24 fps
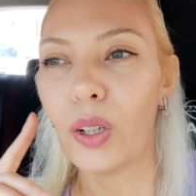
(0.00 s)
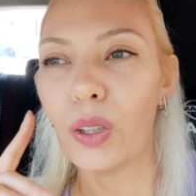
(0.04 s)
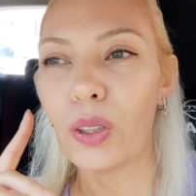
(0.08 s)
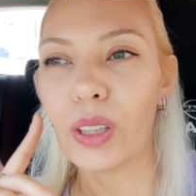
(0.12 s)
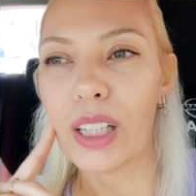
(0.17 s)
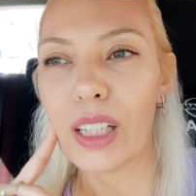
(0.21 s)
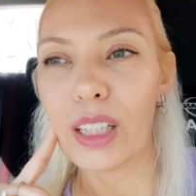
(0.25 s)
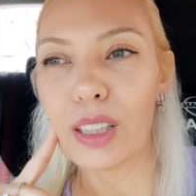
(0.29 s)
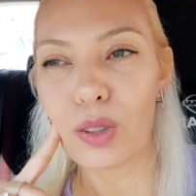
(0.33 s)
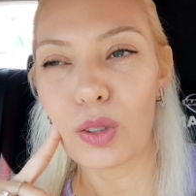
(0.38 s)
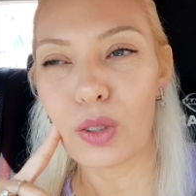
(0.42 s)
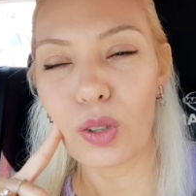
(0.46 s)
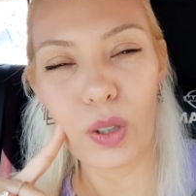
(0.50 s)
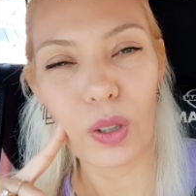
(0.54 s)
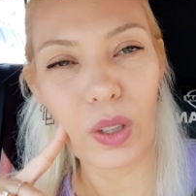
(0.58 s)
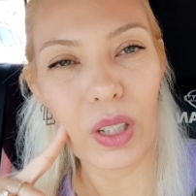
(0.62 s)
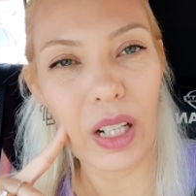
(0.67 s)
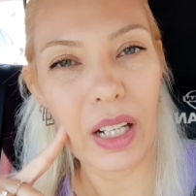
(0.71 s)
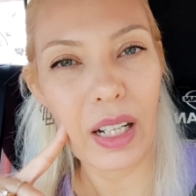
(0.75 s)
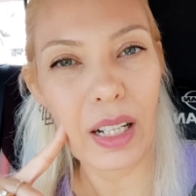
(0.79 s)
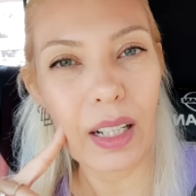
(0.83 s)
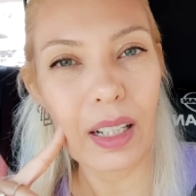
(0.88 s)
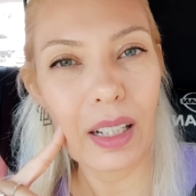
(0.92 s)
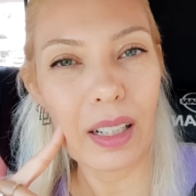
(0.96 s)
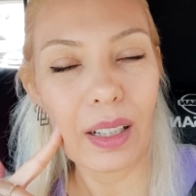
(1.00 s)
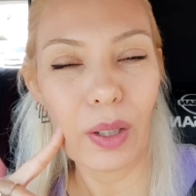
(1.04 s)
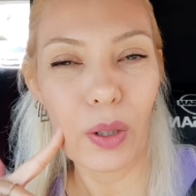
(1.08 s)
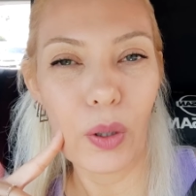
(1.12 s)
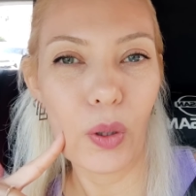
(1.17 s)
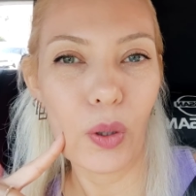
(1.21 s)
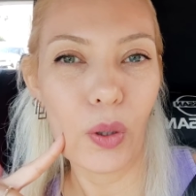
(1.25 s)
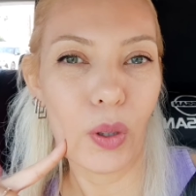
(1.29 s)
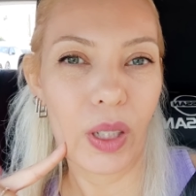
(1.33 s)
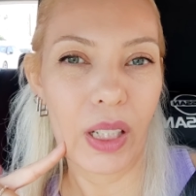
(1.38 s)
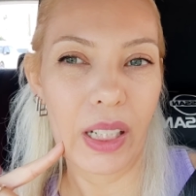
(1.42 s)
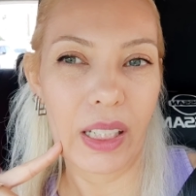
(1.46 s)
Ondan sonra
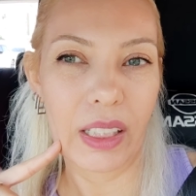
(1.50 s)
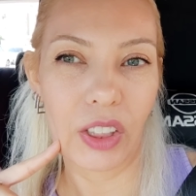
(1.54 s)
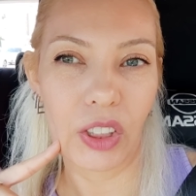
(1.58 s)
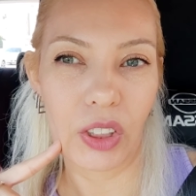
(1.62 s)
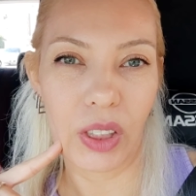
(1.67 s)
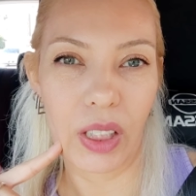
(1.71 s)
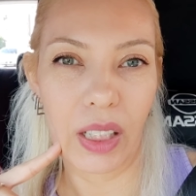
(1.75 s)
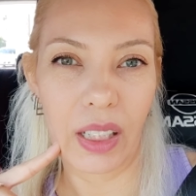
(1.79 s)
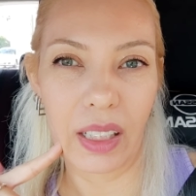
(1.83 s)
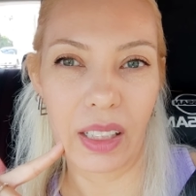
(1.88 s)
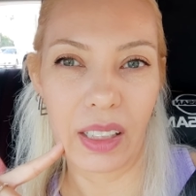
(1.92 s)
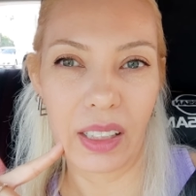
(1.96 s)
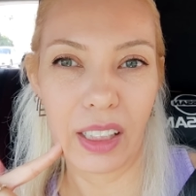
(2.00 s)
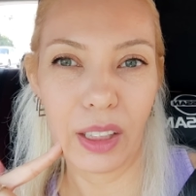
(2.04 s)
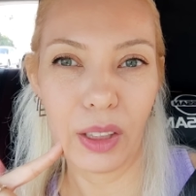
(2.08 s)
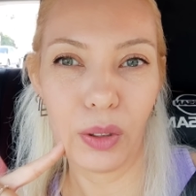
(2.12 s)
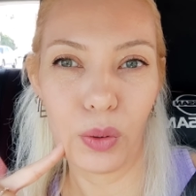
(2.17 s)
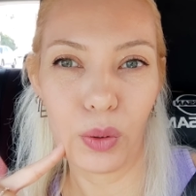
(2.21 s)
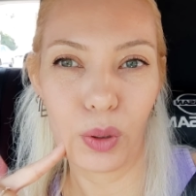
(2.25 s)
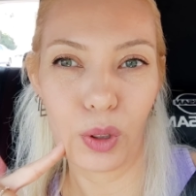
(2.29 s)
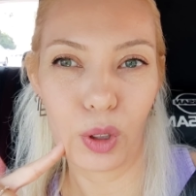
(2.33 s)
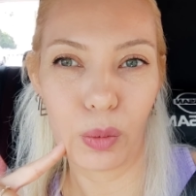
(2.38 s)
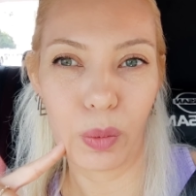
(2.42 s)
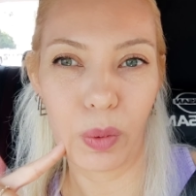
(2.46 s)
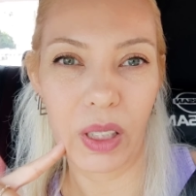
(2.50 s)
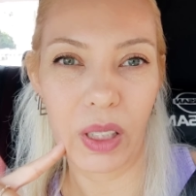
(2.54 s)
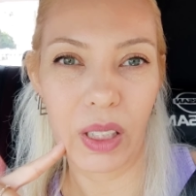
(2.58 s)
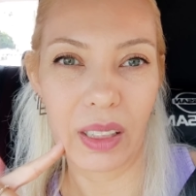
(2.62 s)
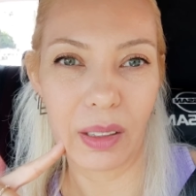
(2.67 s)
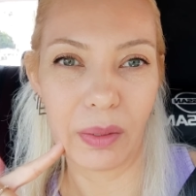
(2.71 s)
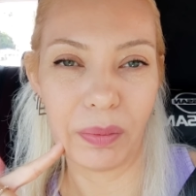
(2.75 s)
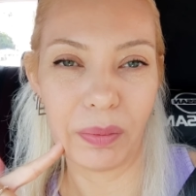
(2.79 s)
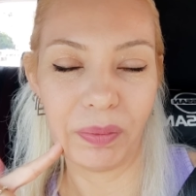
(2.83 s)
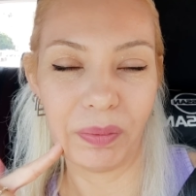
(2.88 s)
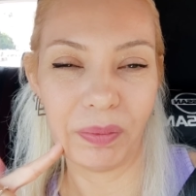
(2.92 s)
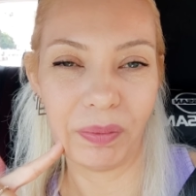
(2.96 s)
öyle işte. Gidiyoruz
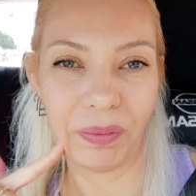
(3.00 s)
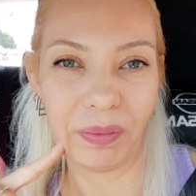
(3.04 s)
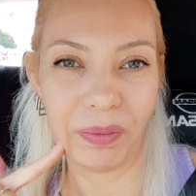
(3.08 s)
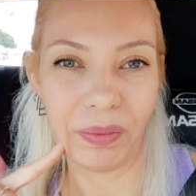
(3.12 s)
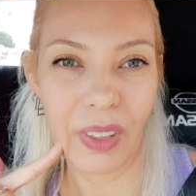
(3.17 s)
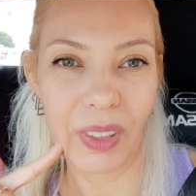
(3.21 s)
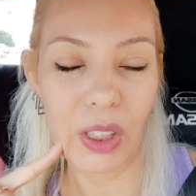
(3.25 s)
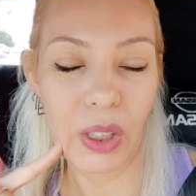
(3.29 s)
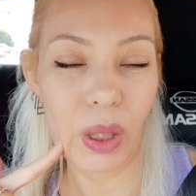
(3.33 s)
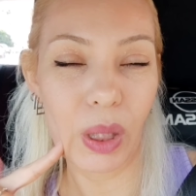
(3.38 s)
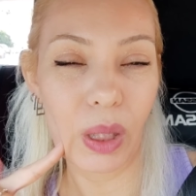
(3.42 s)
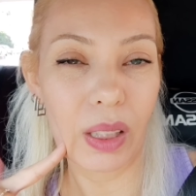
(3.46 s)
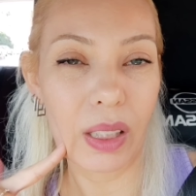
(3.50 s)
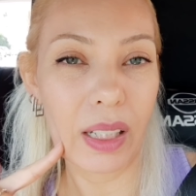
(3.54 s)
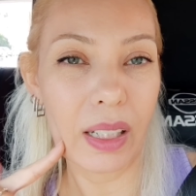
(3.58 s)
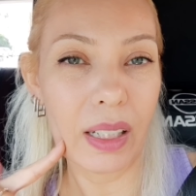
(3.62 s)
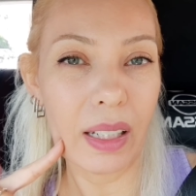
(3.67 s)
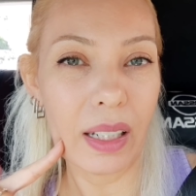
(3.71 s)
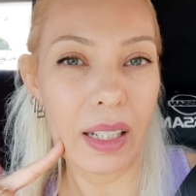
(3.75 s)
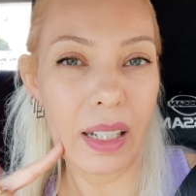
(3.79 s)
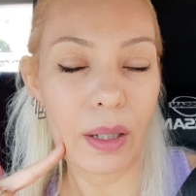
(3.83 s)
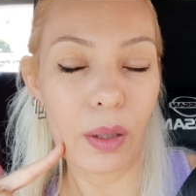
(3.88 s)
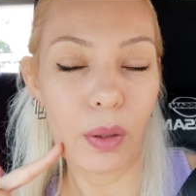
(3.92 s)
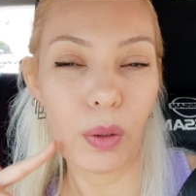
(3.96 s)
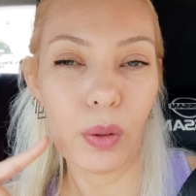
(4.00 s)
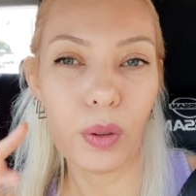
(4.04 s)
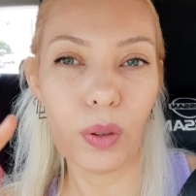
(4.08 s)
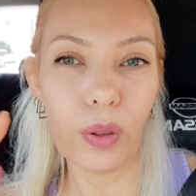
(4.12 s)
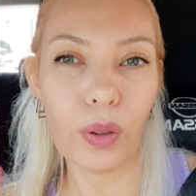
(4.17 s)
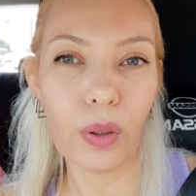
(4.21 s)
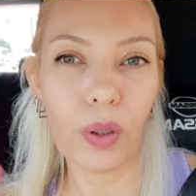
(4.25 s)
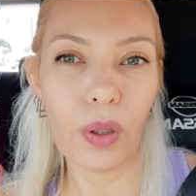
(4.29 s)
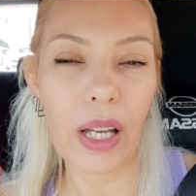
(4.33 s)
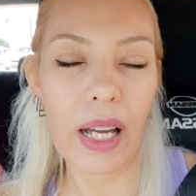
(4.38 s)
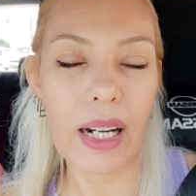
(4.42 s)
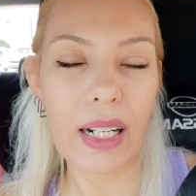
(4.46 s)
bakalım. İnşallah
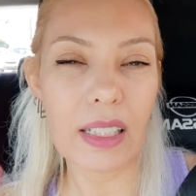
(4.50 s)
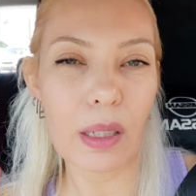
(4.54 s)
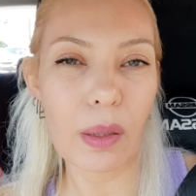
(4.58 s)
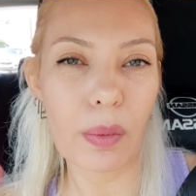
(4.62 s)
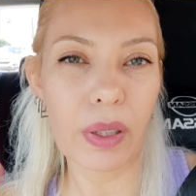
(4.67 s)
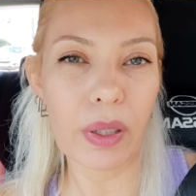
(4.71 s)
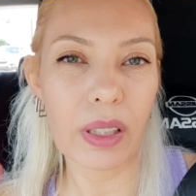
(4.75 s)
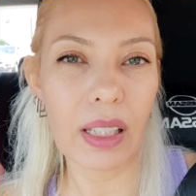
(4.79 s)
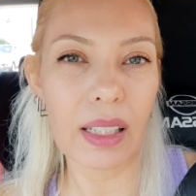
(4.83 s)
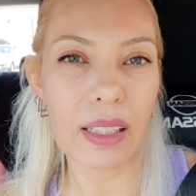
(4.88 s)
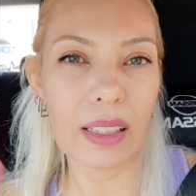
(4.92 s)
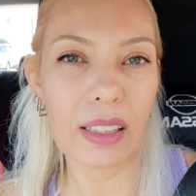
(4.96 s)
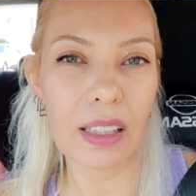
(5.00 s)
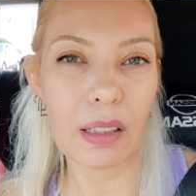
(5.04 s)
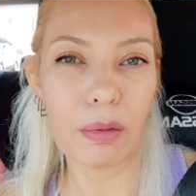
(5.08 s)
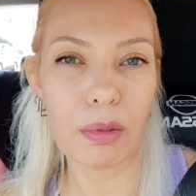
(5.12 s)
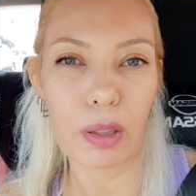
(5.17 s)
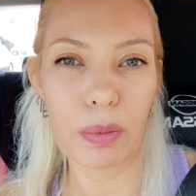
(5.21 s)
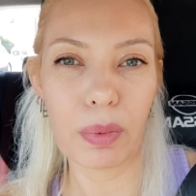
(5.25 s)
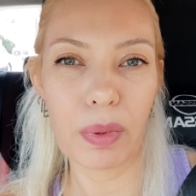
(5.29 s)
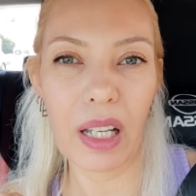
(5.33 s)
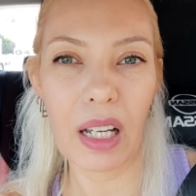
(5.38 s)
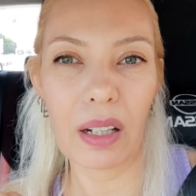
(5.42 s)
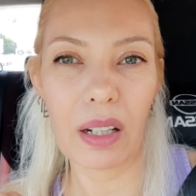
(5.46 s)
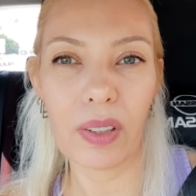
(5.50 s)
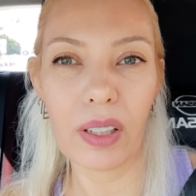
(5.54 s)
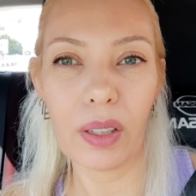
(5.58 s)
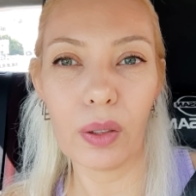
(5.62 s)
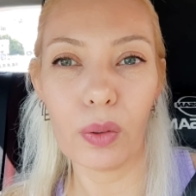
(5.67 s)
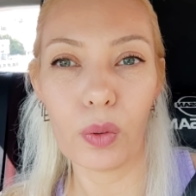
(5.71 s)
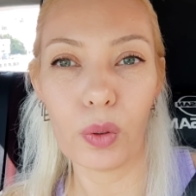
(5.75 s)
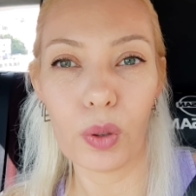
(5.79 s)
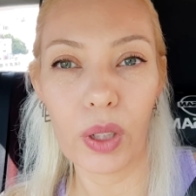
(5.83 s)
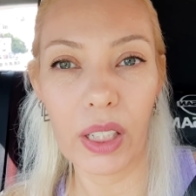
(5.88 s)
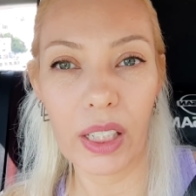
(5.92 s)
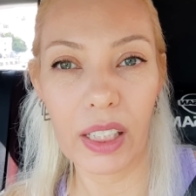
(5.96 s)
o her zamanki gittiğimiz bir yer var.
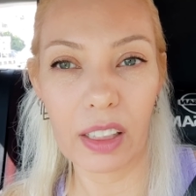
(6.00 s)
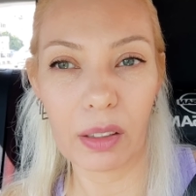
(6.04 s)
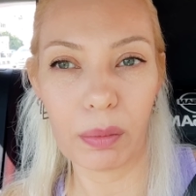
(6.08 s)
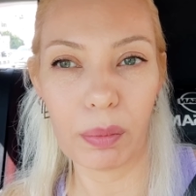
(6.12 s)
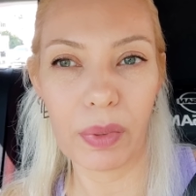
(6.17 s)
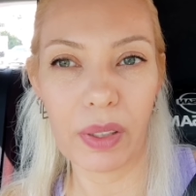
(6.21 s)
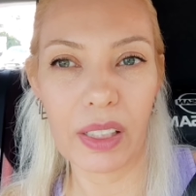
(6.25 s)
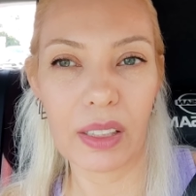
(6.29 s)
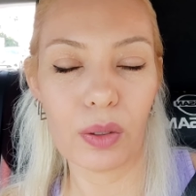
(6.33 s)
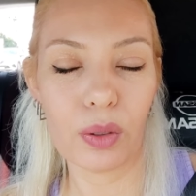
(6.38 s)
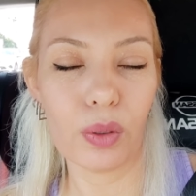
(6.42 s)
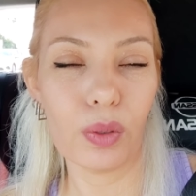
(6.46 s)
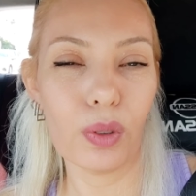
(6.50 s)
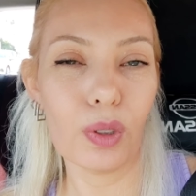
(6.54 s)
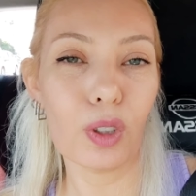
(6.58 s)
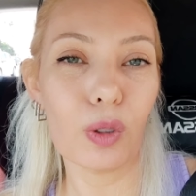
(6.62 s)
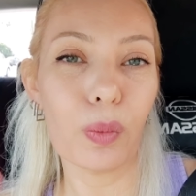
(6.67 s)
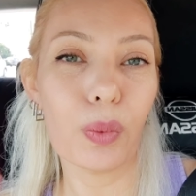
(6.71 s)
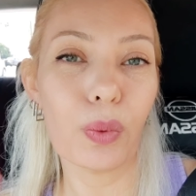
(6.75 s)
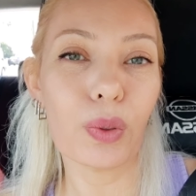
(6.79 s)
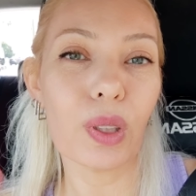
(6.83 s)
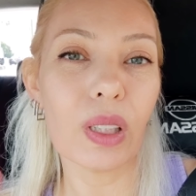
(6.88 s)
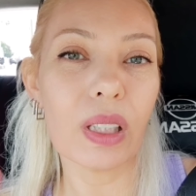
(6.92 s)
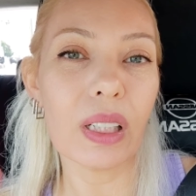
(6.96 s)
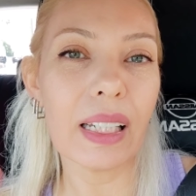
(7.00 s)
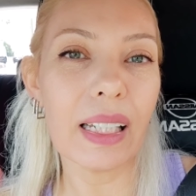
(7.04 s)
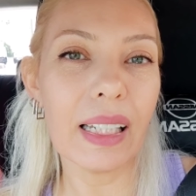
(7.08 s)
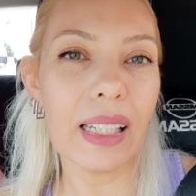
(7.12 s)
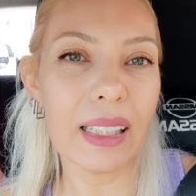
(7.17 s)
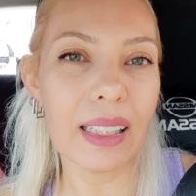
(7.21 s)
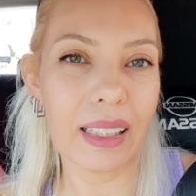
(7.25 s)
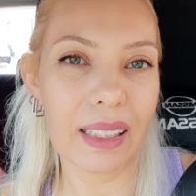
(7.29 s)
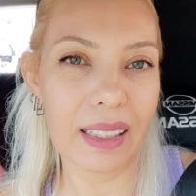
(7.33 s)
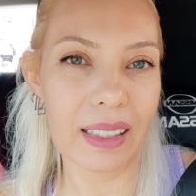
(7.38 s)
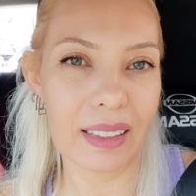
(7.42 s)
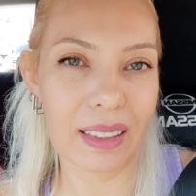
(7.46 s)
Oraya gitmeyi istiyoruz. Bu sene
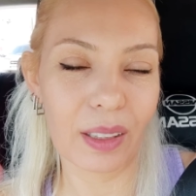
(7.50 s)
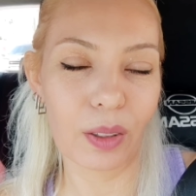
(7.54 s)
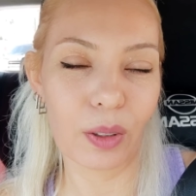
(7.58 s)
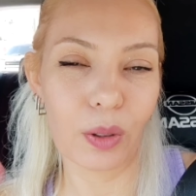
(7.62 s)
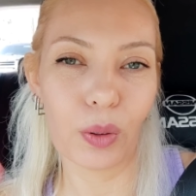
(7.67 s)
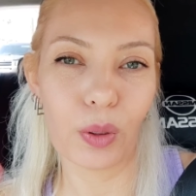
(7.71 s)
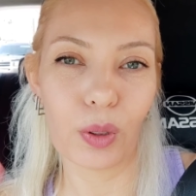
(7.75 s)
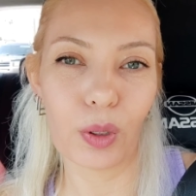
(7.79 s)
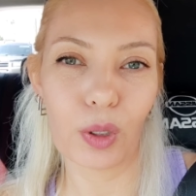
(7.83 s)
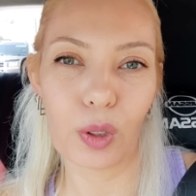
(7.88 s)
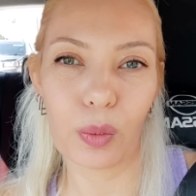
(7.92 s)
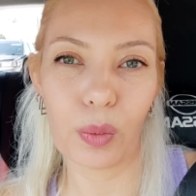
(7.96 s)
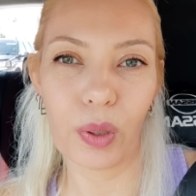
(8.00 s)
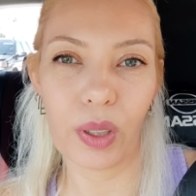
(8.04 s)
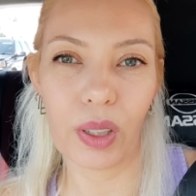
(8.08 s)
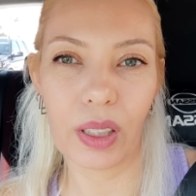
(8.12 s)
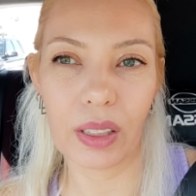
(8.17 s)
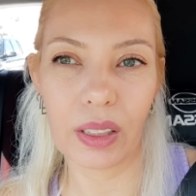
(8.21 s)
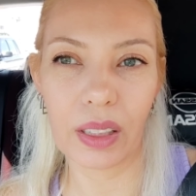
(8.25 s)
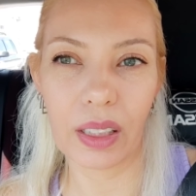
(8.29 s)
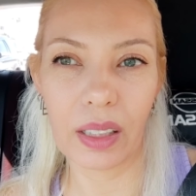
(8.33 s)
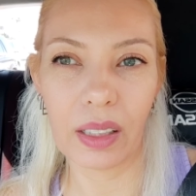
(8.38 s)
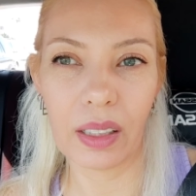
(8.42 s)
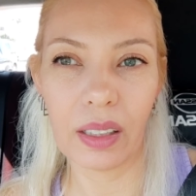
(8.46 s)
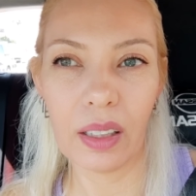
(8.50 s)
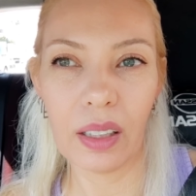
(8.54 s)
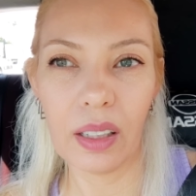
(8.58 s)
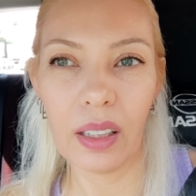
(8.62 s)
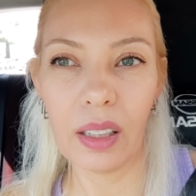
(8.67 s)
ilk kez gidiyoruz bu arada.